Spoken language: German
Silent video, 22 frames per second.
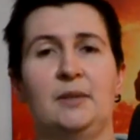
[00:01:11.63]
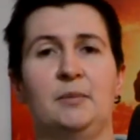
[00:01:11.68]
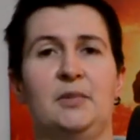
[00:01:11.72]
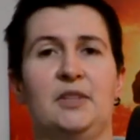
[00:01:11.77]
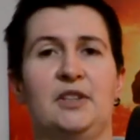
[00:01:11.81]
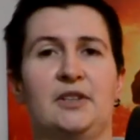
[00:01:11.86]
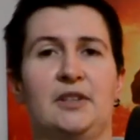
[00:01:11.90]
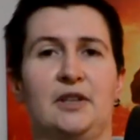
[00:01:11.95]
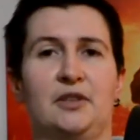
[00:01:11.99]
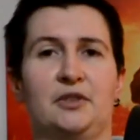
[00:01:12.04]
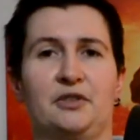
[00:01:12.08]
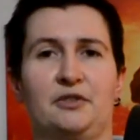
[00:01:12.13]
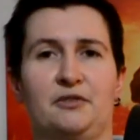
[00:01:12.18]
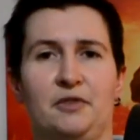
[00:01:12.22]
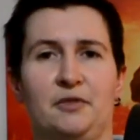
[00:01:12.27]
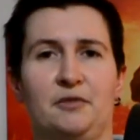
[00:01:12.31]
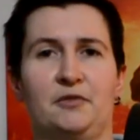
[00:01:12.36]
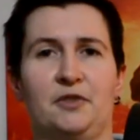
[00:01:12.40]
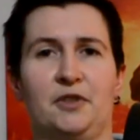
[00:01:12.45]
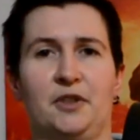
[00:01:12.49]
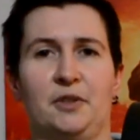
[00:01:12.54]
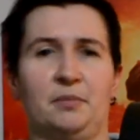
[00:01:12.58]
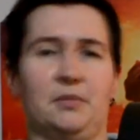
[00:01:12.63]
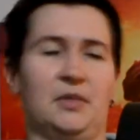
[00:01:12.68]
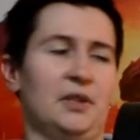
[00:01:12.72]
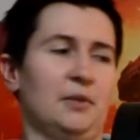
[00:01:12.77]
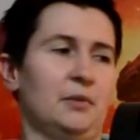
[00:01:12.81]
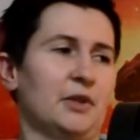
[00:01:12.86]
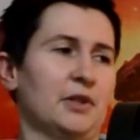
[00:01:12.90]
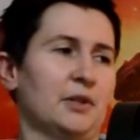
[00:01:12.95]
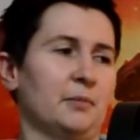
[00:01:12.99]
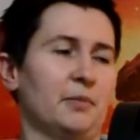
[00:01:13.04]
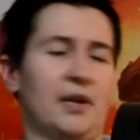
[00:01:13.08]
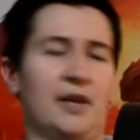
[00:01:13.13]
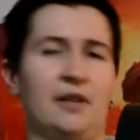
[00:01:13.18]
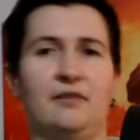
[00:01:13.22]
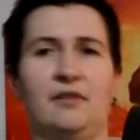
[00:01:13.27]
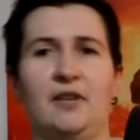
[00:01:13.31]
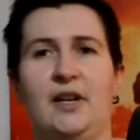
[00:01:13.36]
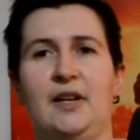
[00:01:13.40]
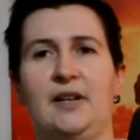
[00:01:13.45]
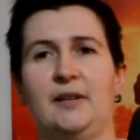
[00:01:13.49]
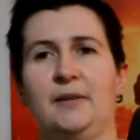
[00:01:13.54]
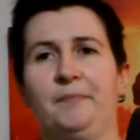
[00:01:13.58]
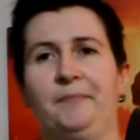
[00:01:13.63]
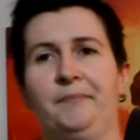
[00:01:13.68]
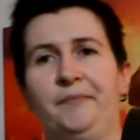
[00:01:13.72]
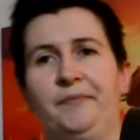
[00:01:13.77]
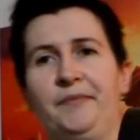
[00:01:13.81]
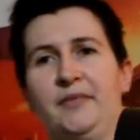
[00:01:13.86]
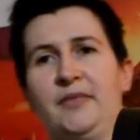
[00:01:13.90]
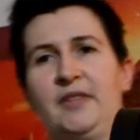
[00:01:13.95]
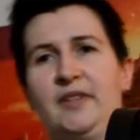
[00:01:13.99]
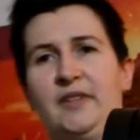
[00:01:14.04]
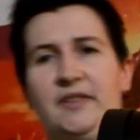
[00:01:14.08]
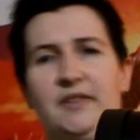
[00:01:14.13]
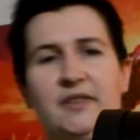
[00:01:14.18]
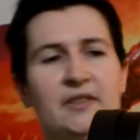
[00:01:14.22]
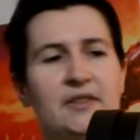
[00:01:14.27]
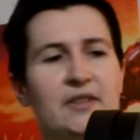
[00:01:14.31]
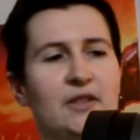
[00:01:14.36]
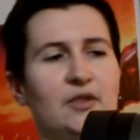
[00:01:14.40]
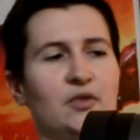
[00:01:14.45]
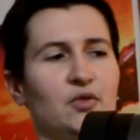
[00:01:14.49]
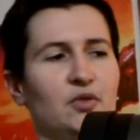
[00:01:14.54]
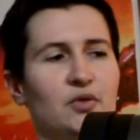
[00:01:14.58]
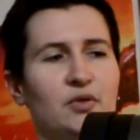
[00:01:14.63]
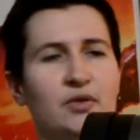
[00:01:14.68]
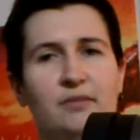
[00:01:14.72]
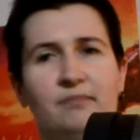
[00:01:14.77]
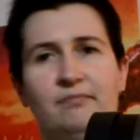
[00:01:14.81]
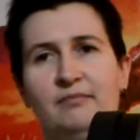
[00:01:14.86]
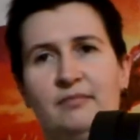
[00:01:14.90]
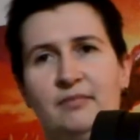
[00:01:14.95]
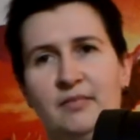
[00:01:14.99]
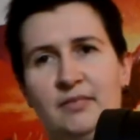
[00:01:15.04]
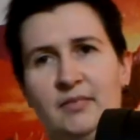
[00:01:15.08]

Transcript: mit 1500 mm Brennweite, das ist dann schon